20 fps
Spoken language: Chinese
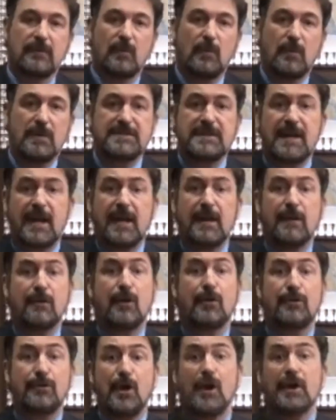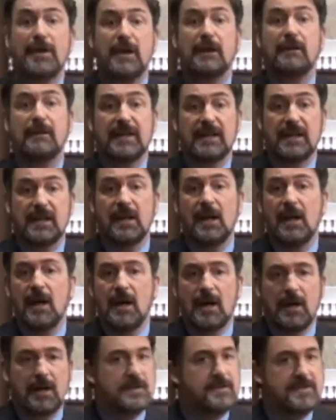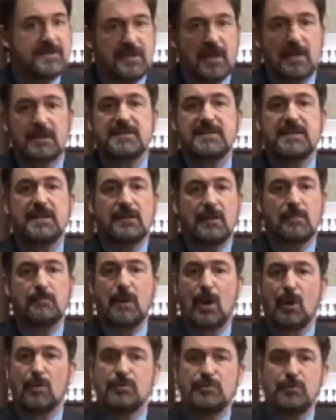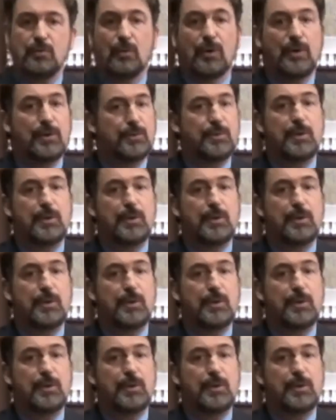我在 The Third Ear 里很详细的描述